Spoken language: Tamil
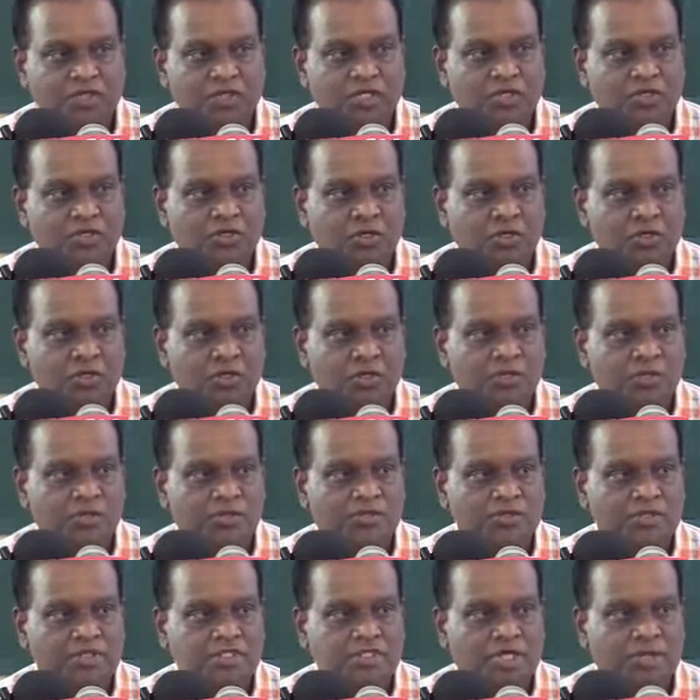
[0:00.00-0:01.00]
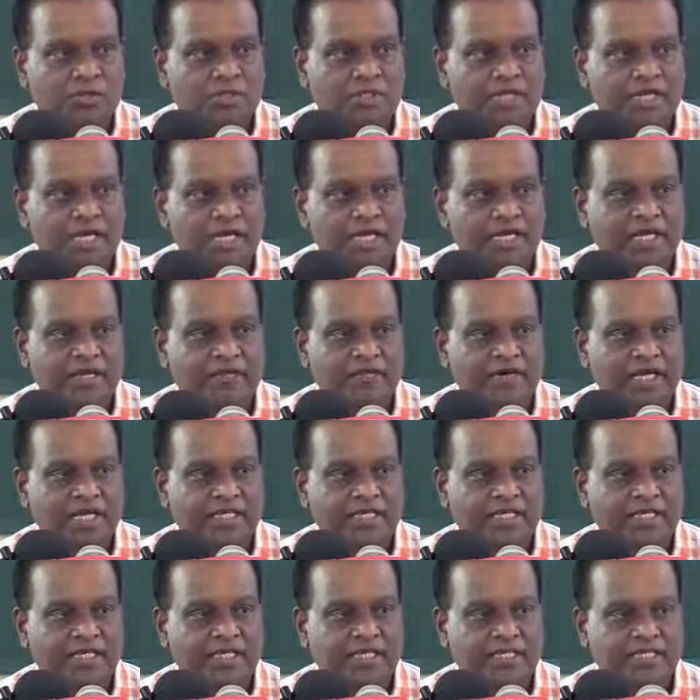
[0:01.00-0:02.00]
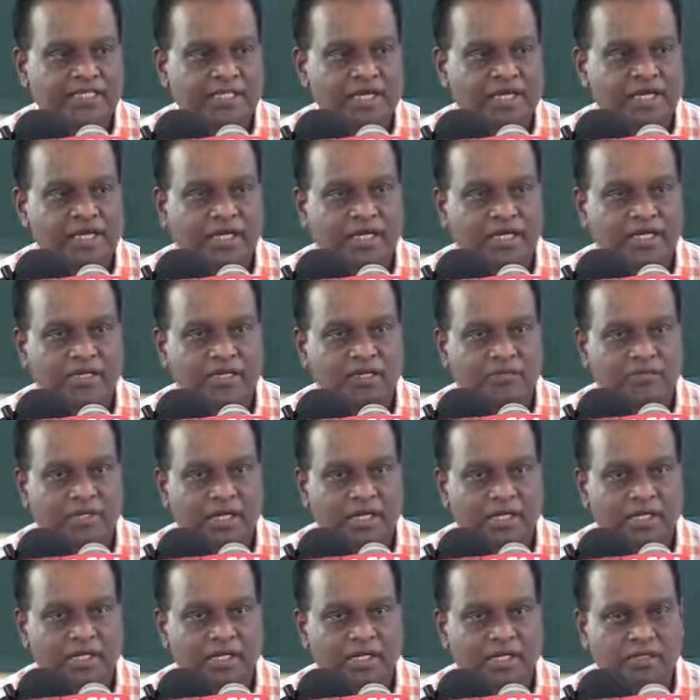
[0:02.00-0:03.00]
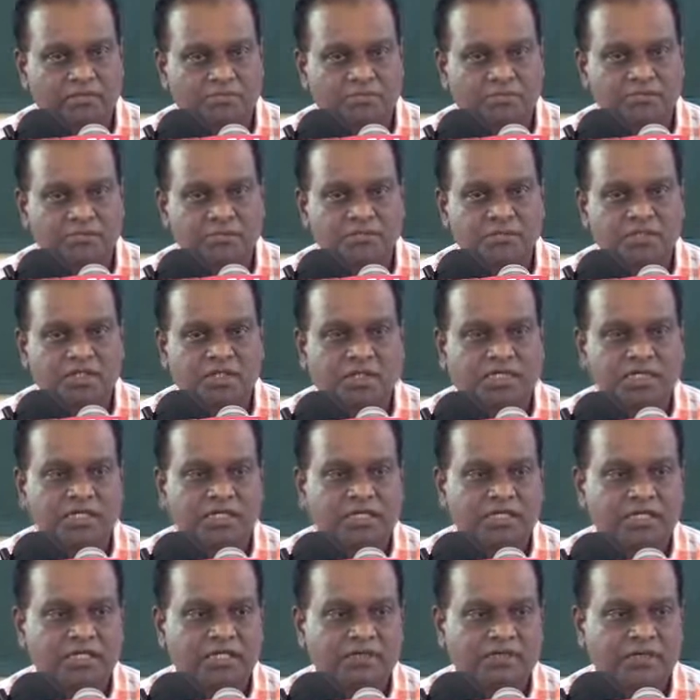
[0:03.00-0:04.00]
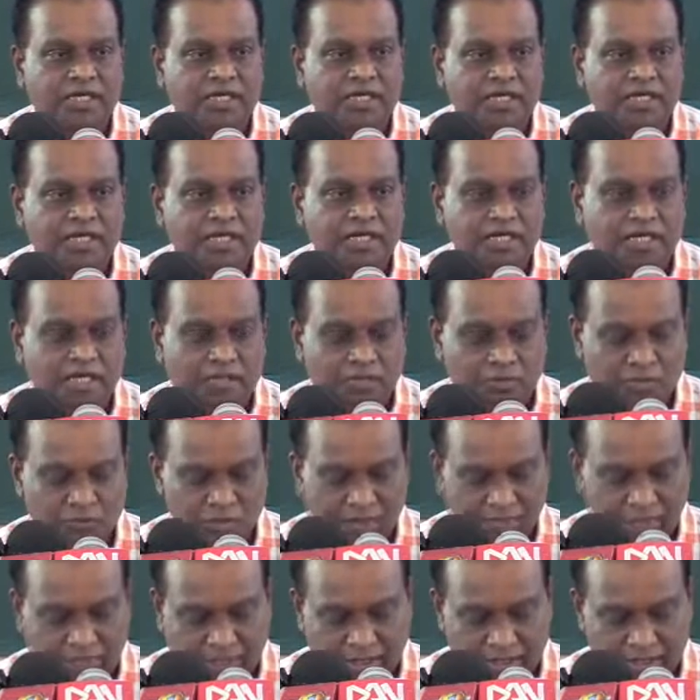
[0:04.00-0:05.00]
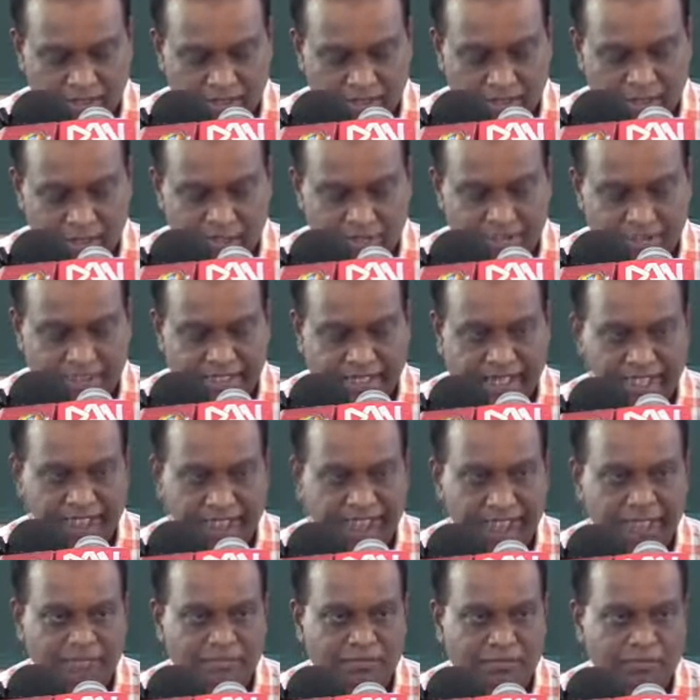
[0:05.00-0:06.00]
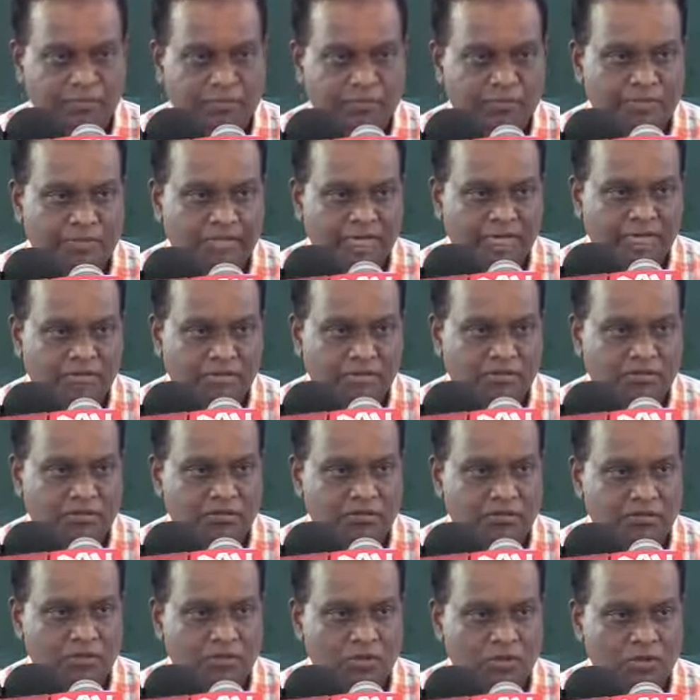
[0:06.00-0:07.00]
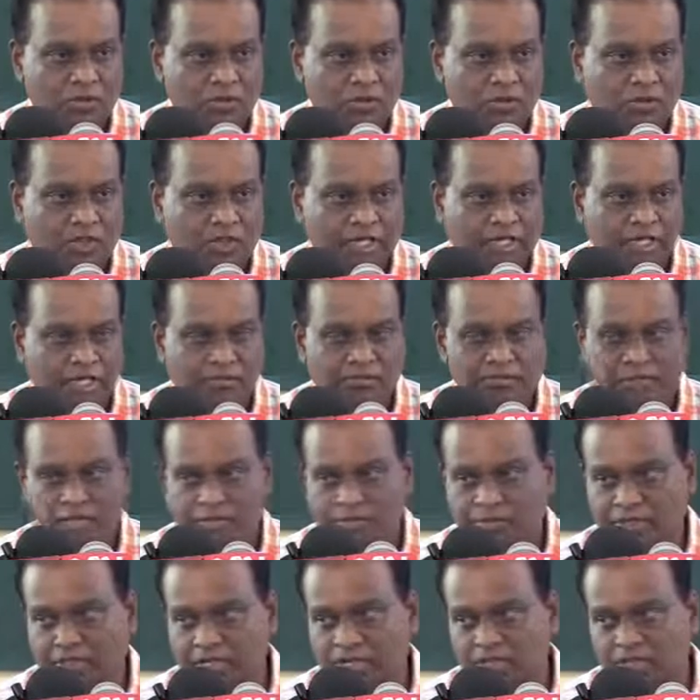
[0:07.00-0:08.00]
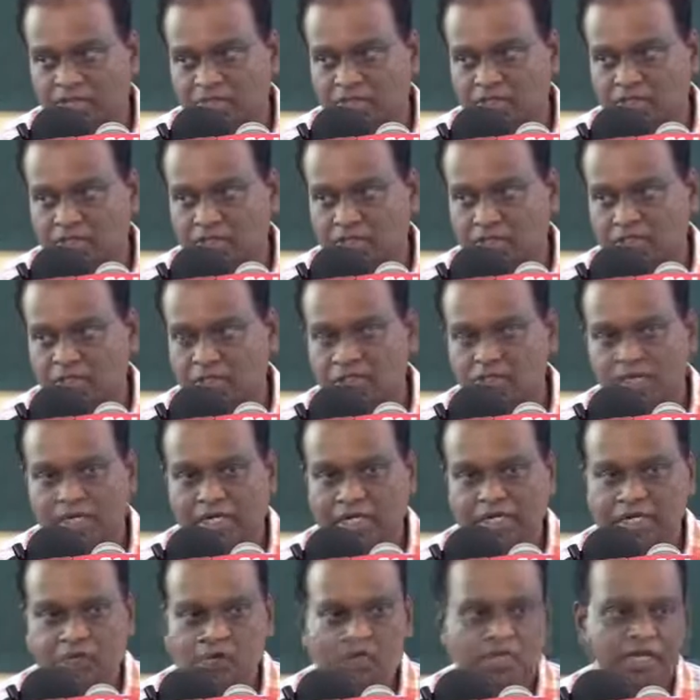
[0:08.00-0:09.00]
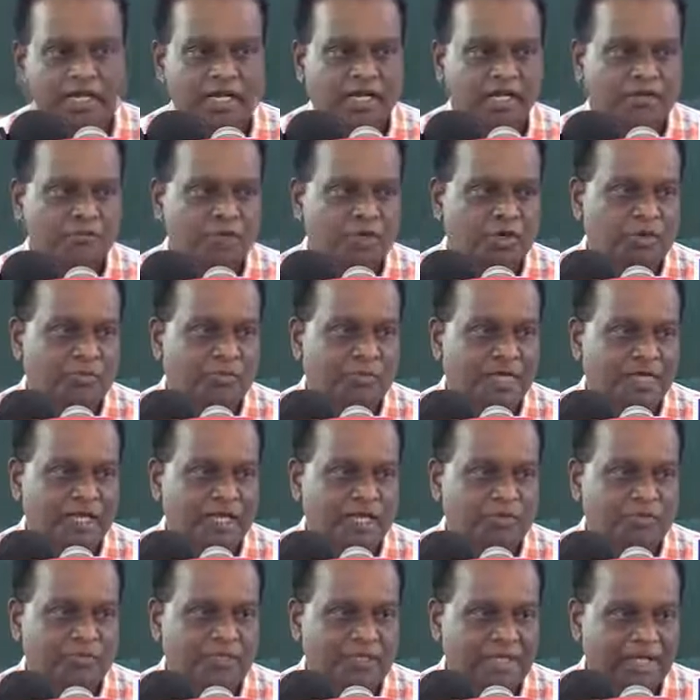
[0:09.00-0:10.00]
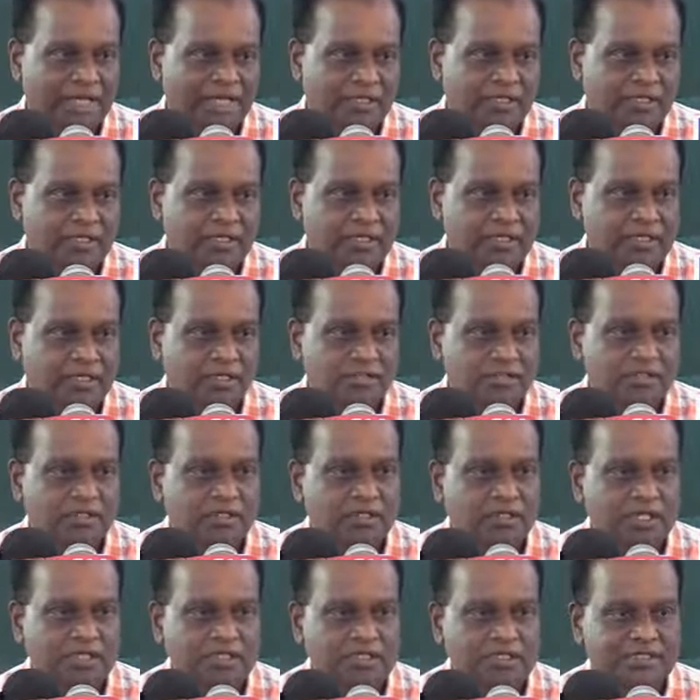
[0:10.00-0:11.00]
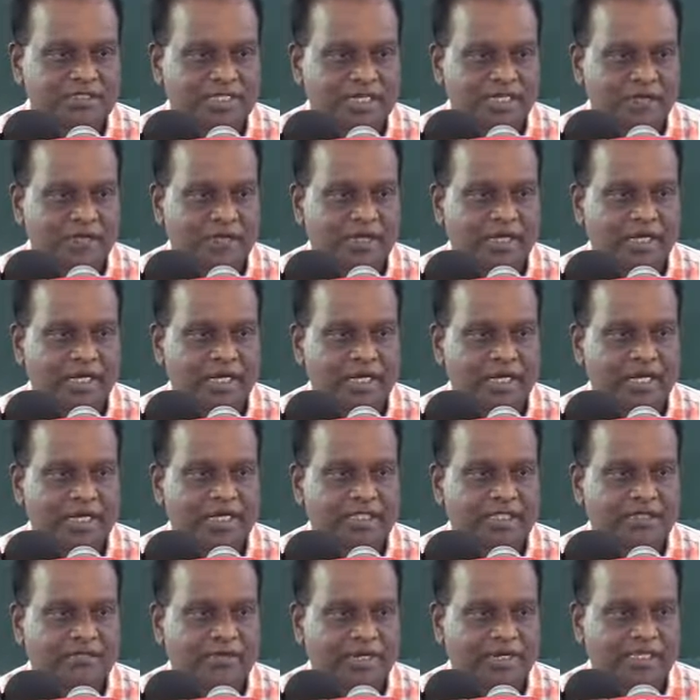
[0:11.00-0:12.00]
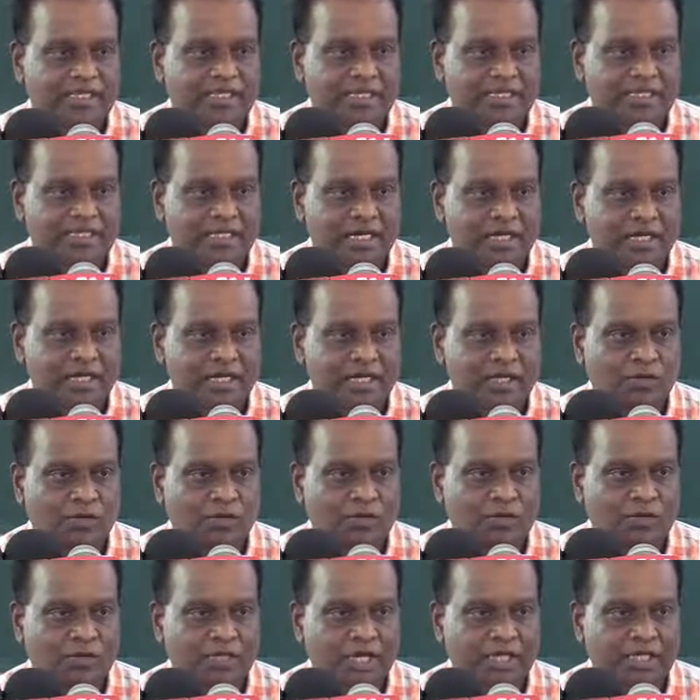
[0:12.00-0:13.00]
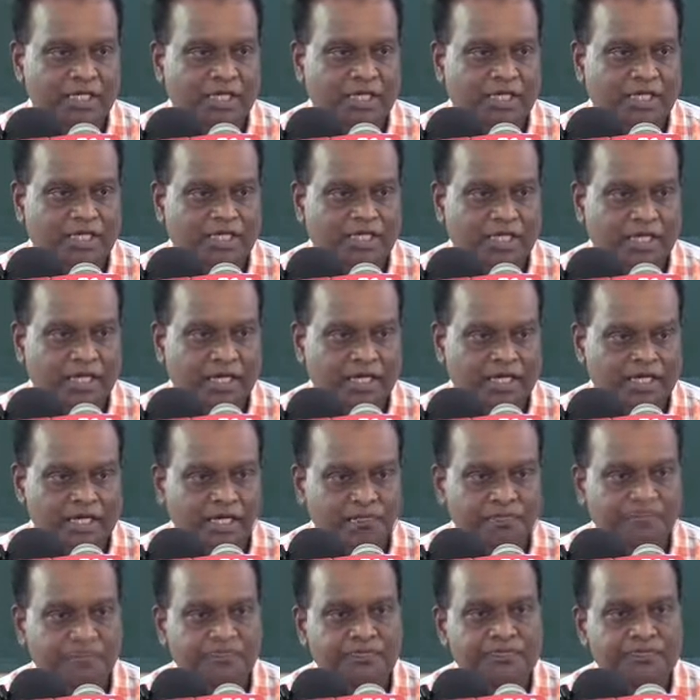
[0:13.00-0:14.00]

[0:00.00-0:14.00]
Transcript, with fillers: இது ஒரு சமுதாய வைத்தியசாலை என்ற வகையில் ரெண்டு வருடங்களுக்கு முன்னர் சில நலன் விரும்பிகள் உள்ளூர் நலம் விரும்பிகளும் வெளியூர் நலம் விரும்பிகளும் இணைந்து இந்த சேவைகளை இந்த வைத்தியசாலையில் உருவாக்கி இருந்தார்கள்